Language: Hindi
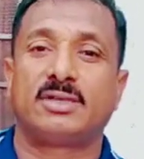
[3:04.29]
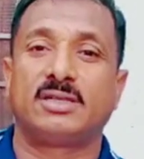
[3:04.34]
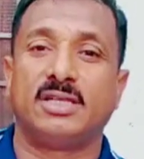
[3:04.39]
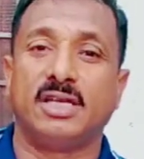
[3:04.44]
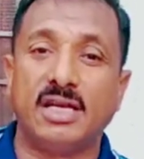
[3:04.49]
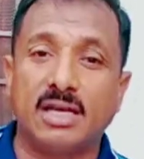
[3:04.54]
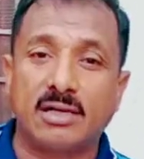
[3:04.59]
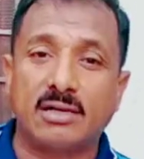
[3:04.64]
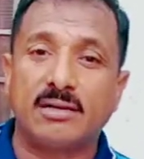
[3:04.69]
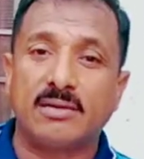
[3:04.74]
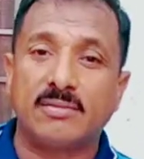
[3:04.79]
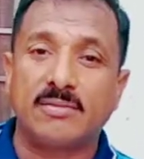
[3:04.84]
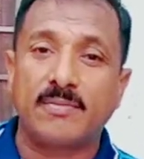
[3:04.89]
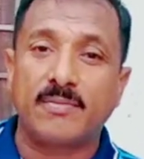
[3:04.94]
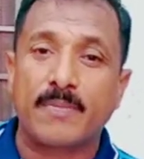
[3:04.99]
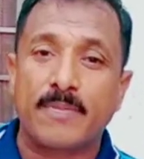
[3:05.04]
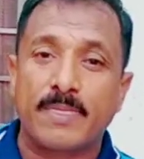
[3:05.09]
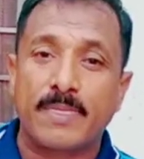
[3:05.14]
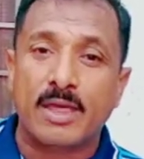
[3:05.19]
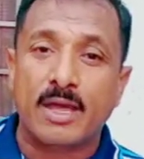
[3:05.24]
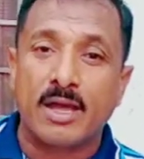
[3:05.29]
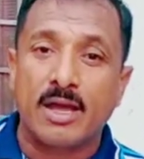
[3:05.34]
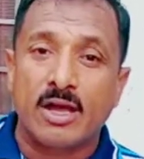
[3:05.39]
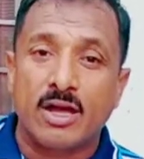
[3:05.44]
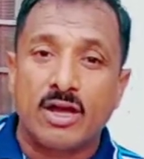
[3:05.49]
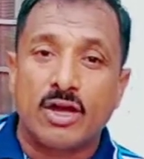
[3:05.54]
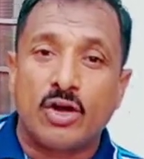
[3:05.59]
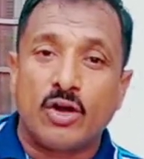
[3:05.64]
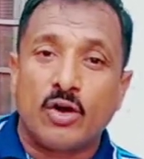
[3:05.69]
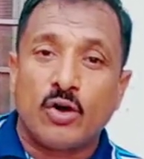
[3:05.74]

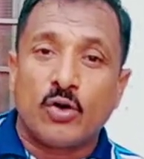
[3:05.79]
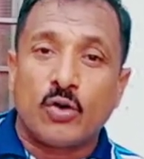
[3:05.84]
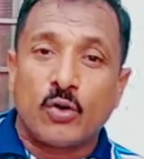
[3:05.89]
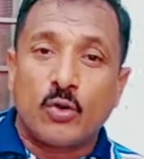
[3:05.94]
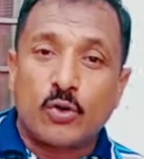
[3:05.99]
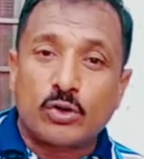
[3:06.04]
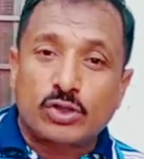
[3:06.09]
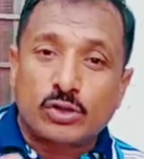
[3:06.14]
ठीक